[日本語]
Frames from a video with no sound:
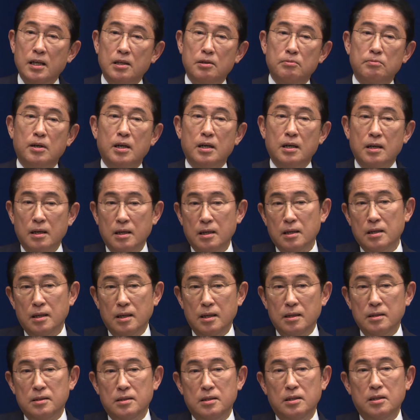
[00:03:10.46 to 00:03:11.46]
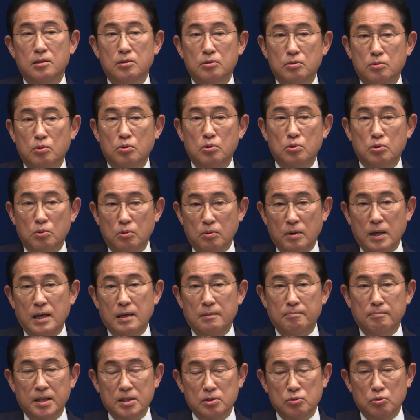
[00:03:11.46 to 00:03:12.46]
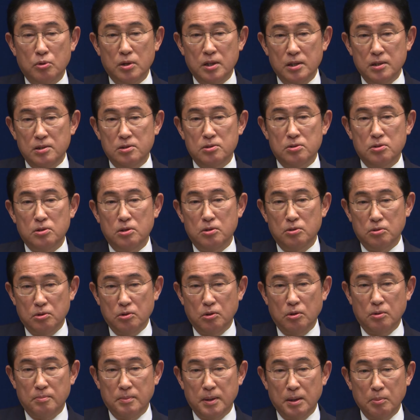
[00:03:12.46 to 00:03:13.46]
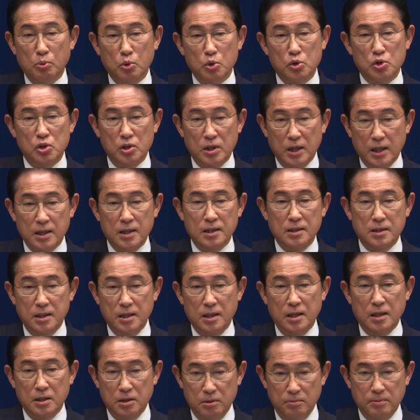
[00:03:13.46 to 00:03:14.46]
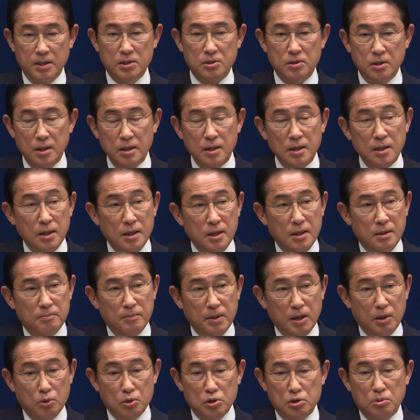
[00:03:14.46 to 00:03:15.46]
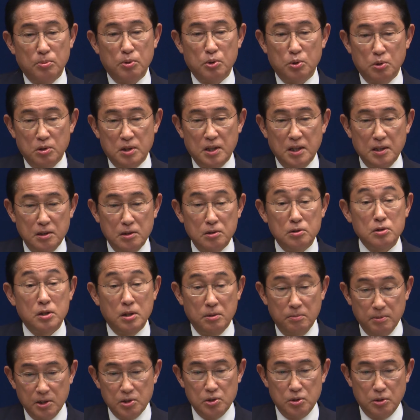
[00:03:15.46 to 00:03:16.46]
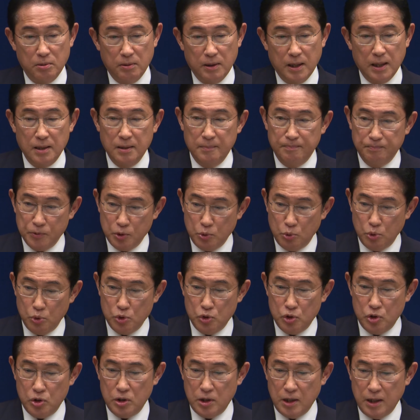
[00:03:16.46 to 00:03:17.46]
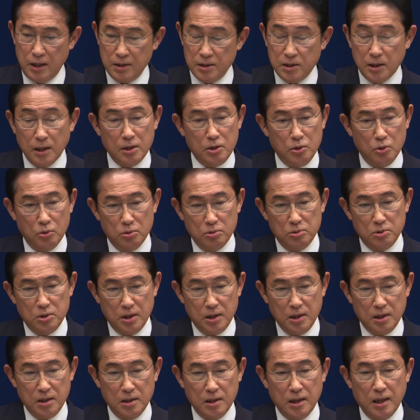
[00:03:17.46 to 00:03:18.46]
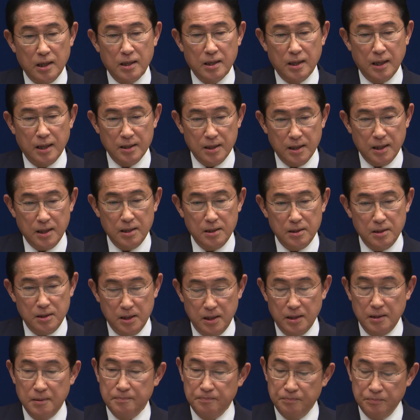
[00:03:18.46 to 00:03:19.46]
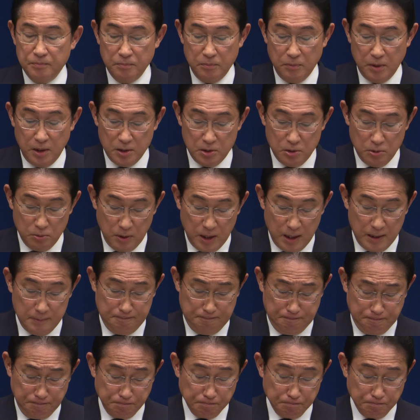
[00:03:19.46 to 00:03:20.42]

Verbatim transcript: 今考えていることはそれに尽きると申し上げていますご質問の点につきましてはこうした先送りできない課題にまずは